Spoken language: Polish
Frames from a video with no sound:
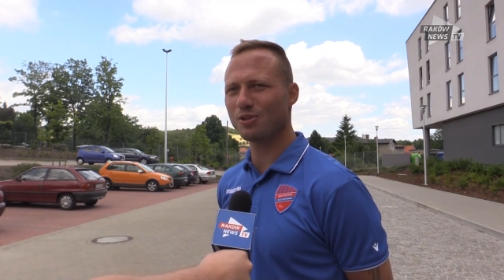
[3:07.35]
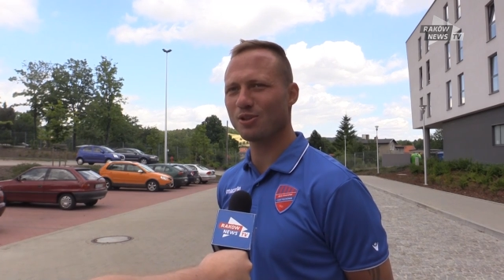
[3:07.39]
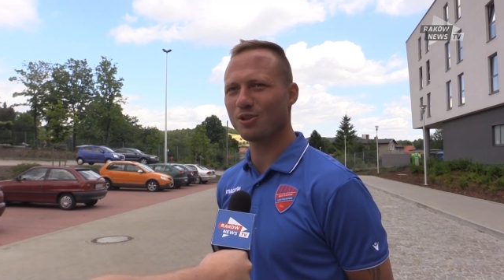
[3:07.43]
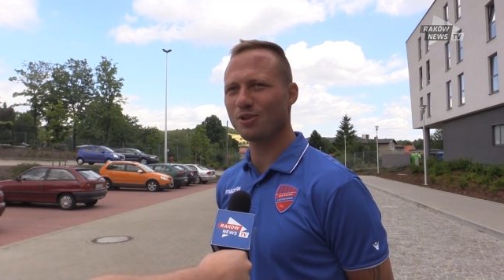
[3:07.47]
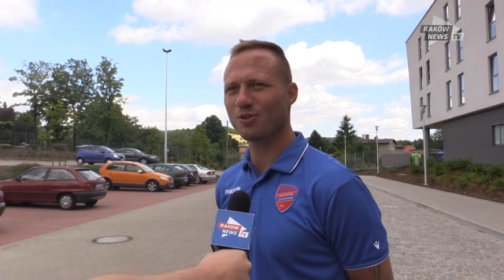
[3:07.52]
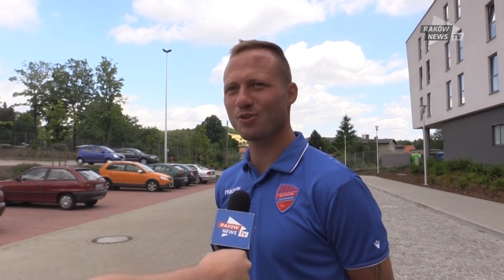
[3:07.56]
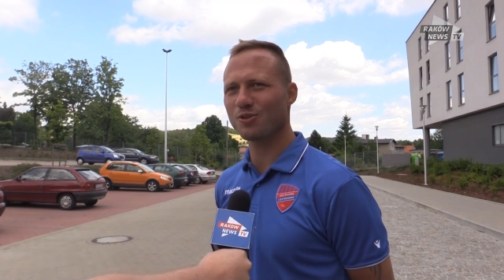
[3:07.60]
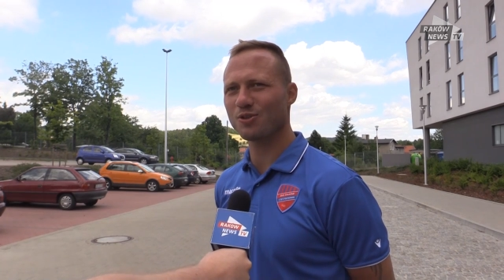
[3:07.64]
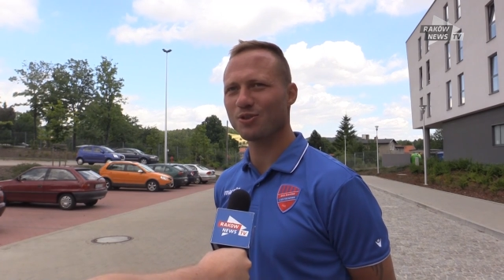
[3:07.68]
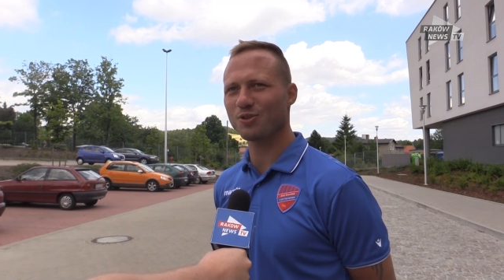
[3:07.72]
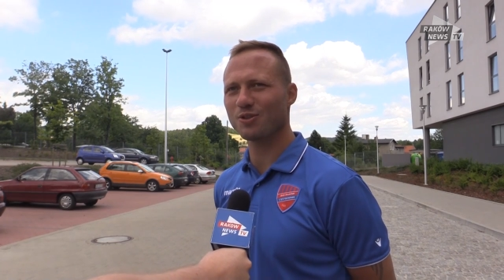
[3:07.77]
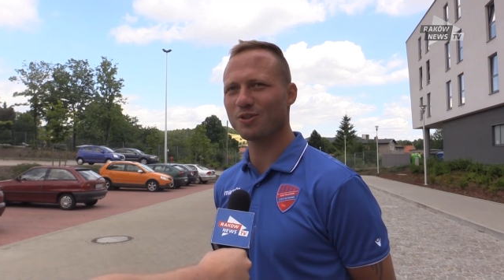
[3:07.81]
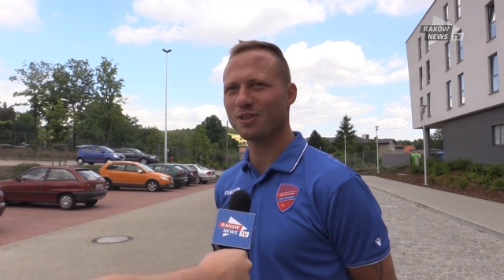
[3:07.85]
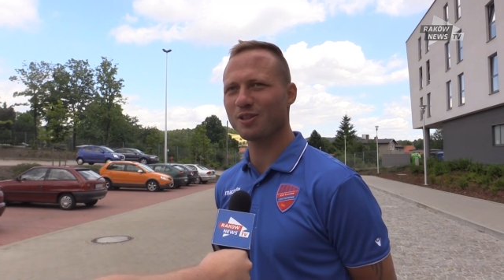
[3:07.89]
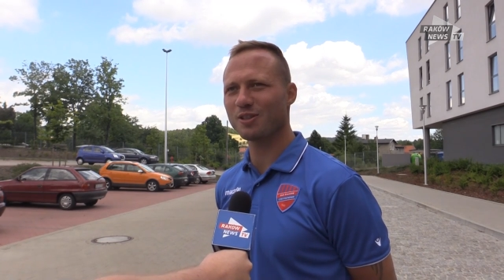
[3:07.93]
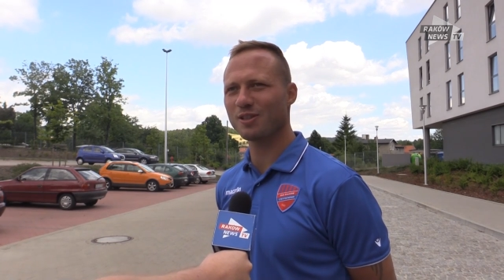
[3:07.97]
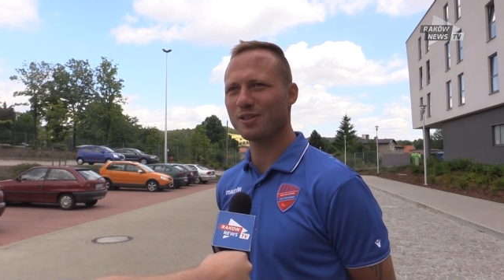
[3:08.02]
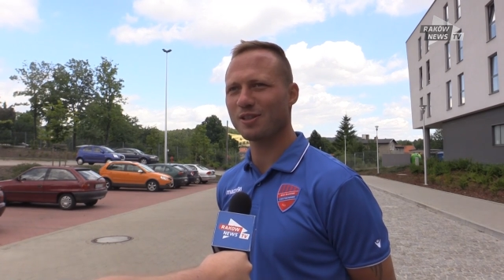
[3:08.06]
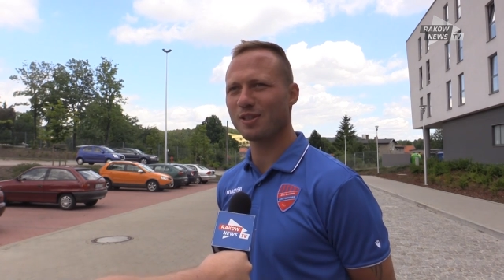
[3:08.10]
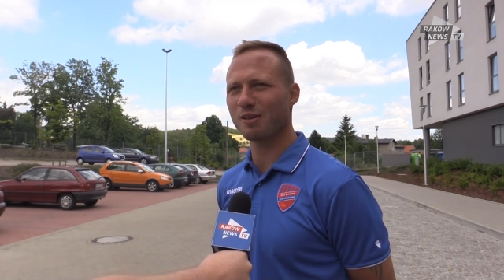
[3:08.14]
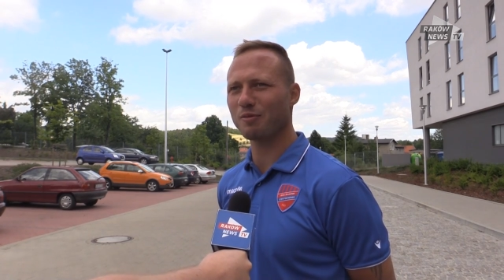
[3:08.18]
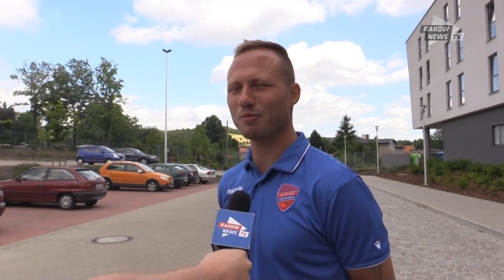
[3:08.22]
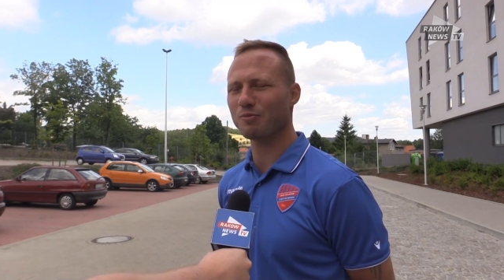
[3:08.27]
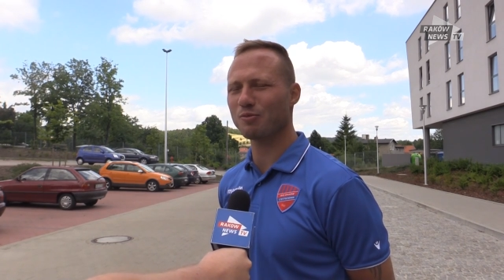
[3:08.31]
jeśli chodzi o
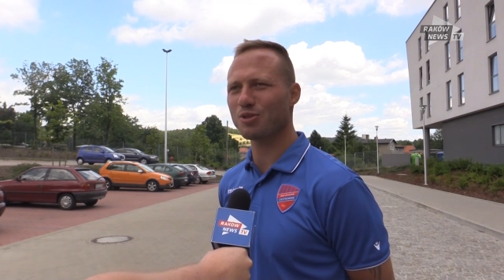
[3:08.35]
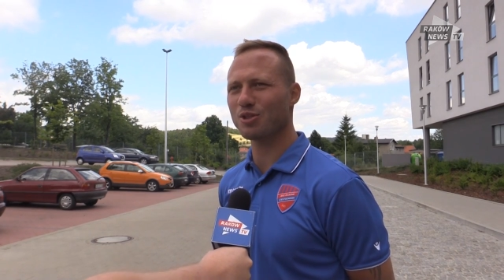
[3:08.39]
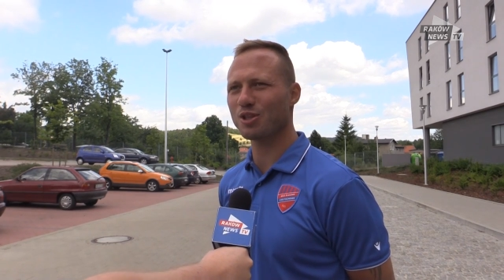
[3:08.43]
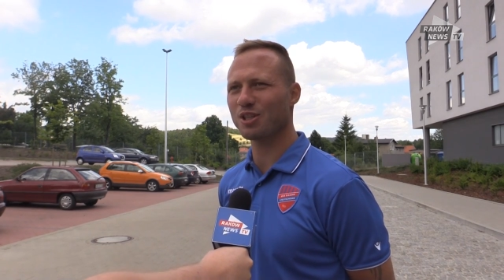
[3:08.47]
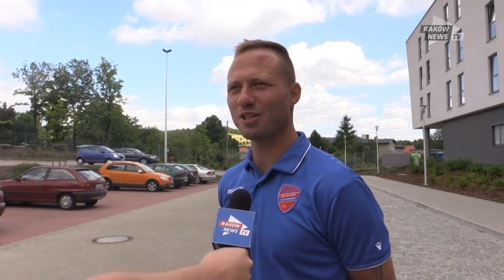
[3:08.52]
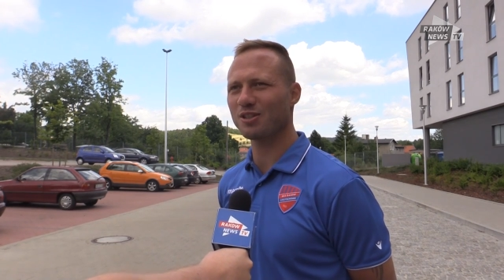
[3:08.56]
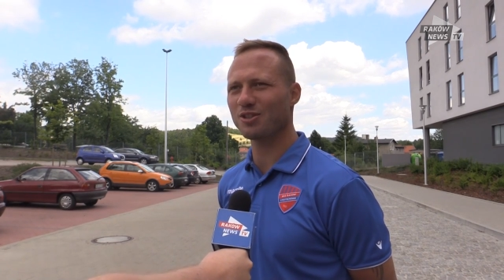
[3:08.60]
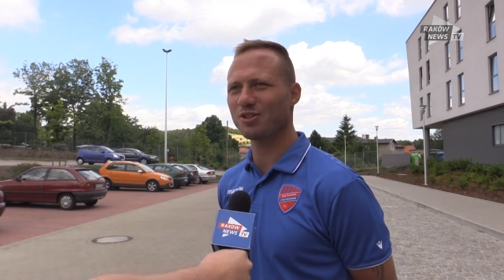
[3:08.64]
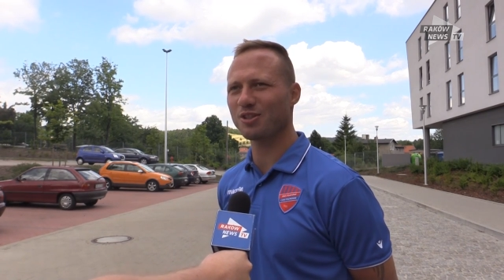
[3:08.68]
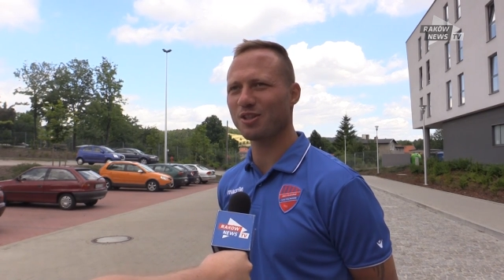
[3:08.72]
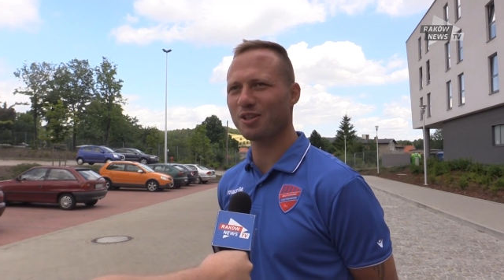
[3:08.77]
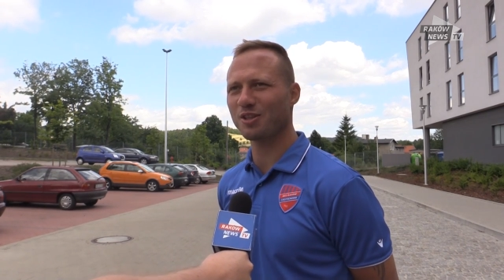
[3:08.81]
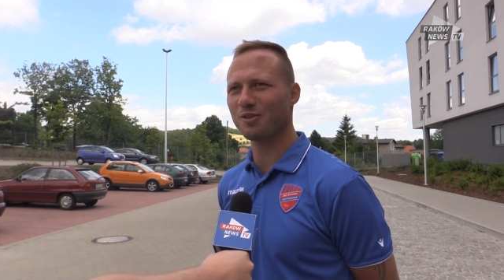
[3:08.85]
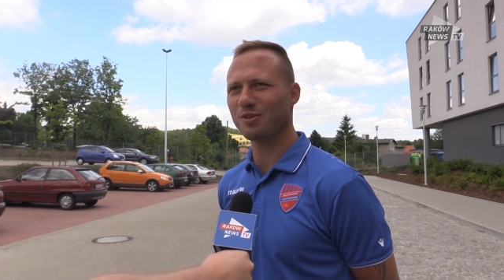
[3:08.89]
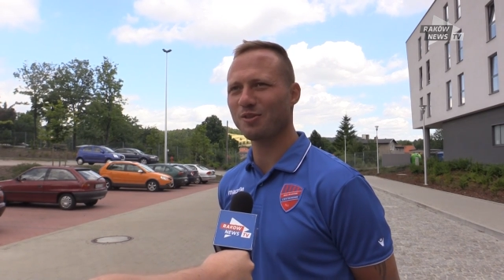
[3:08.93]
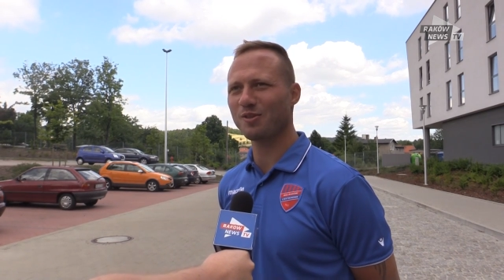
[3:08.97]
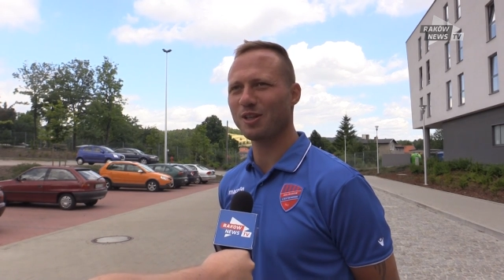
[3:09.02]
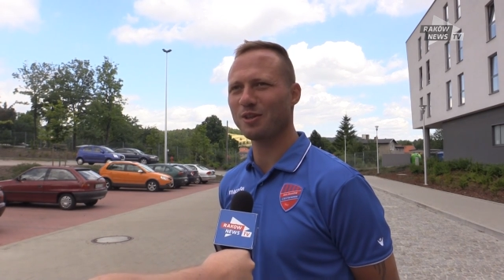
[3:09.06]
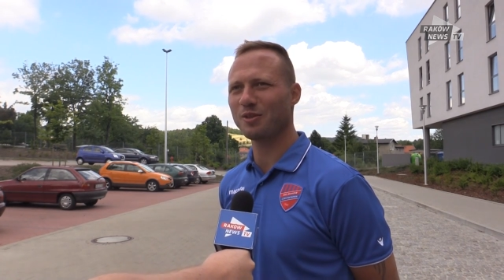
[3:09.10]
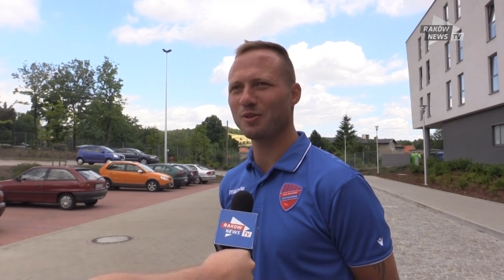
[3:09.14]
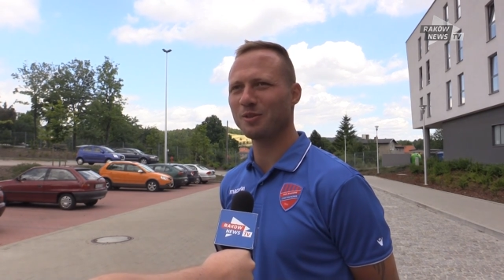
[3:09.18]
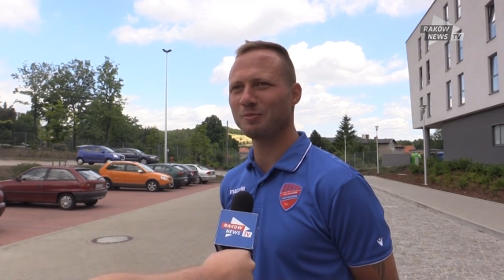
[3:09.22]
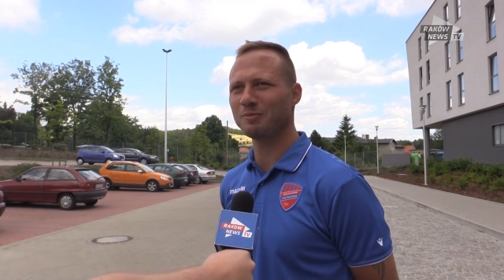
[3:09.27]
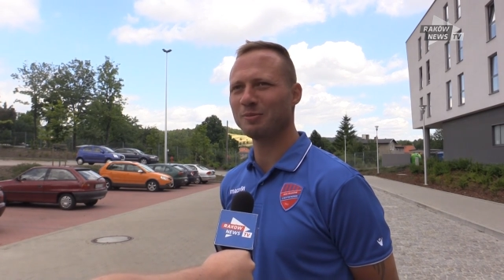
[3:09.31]
tenisa, mimo że kiedyś
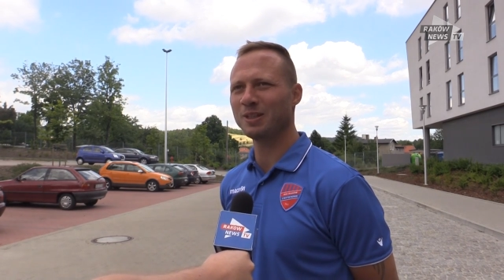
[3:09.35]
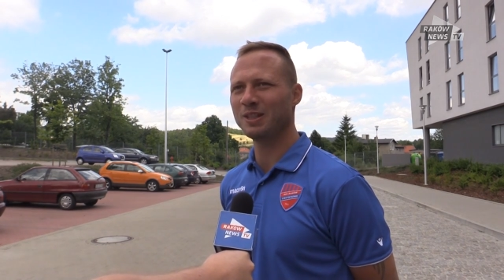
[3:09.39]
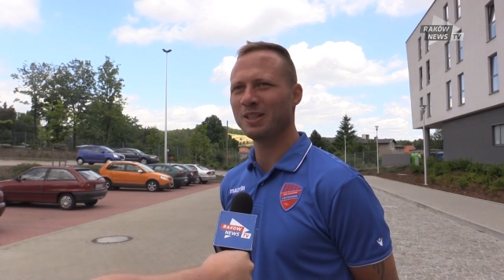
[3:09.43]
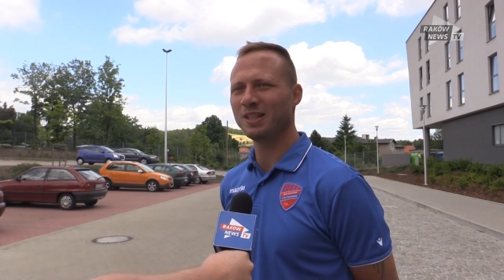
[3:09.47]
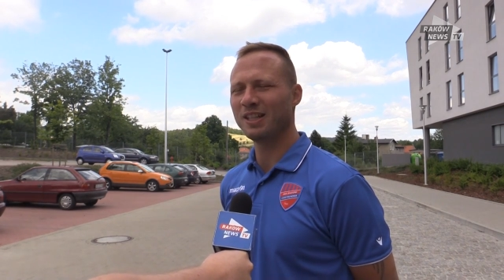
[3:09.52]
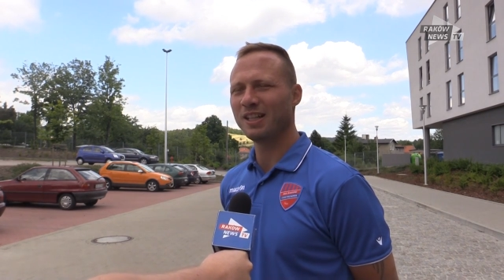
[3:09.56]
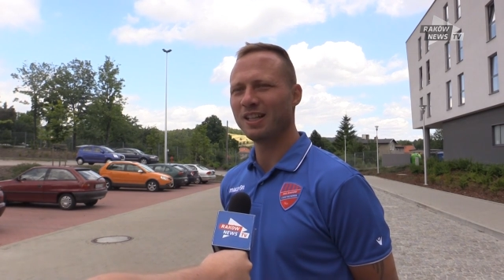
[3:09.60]
trenowałem.